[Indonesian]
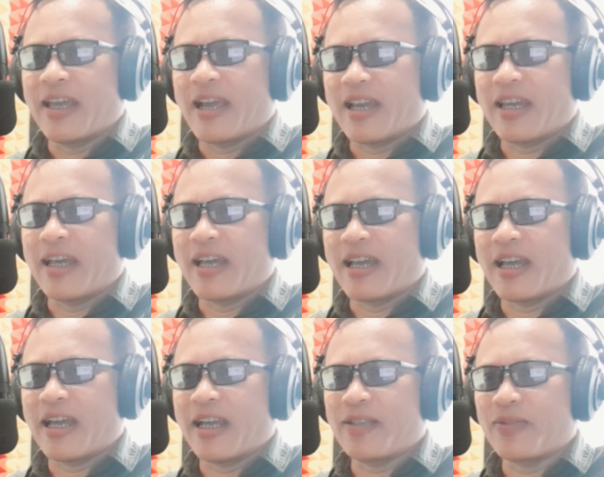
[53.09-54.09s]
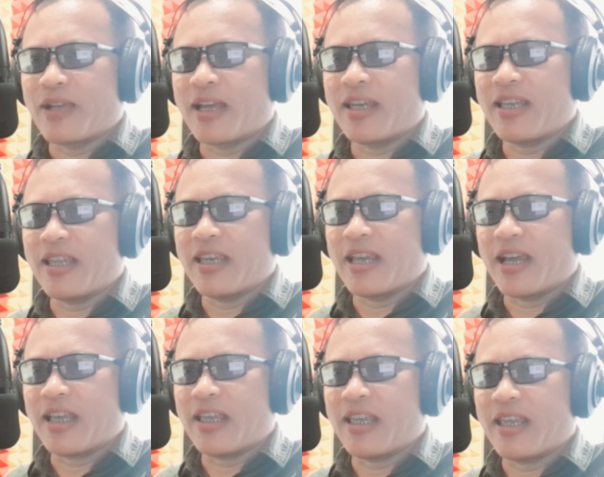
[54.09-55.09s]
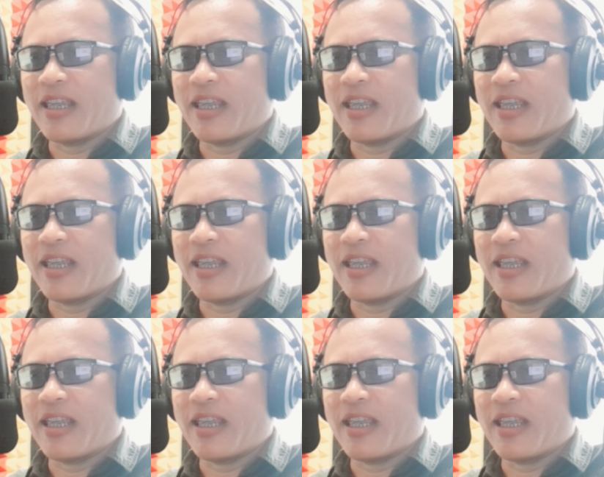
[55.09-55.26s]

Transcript: Ada juga nih dari